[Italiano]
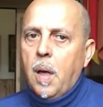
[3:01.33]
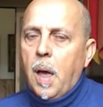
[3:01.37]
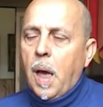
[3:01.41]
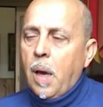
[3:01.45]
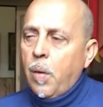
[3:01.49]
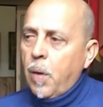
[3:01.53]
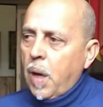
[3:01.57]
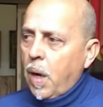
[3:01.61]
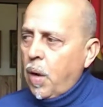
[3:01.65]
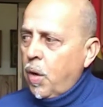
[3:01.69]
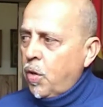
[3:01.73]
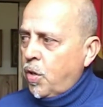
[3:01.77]

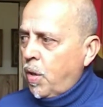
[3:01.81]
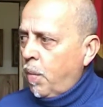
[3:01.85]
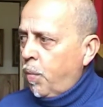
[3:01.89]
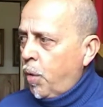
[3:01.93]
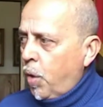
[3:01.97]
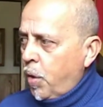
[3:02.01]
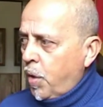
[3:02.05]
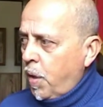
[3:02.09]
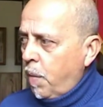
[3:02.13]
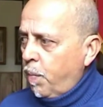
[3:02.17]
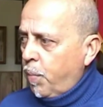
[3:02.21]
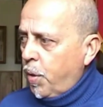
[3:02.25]
È una cosa
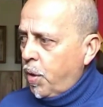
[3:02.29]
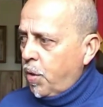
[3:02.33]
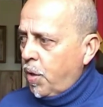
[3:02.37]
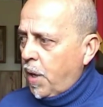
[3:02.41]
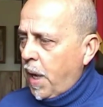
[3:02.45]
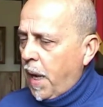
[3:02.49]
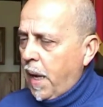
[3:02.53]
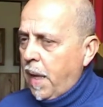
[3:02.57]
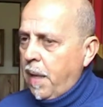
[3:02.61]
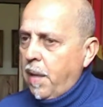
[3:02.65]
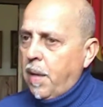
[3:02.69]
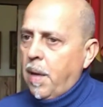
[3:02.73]
molto
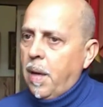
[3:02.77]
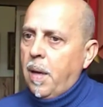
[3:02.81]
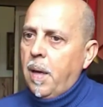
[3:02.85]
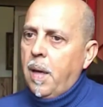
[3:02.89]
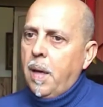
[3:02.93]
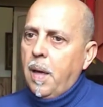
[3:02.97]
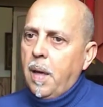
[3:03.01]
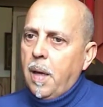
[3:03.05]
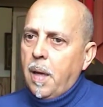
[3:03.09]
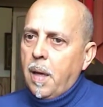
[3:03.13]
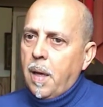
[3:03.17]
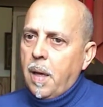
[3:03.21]
importante,
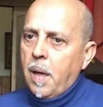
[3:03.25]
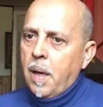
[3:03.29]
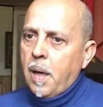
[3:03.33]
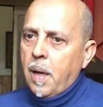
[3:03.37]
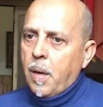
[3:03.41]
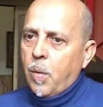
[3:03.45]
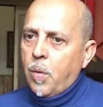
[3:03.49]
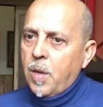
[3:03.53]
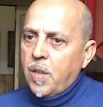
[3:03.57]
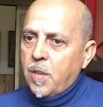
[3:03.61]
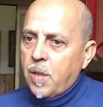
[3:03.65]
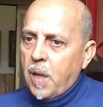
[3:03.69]

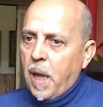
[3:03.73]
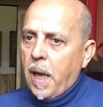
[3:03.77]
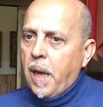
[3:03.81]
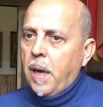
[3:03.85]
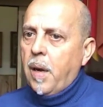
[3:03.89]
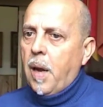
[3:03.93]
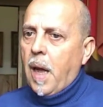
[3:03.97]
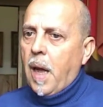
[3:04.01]
eh, quest'anno,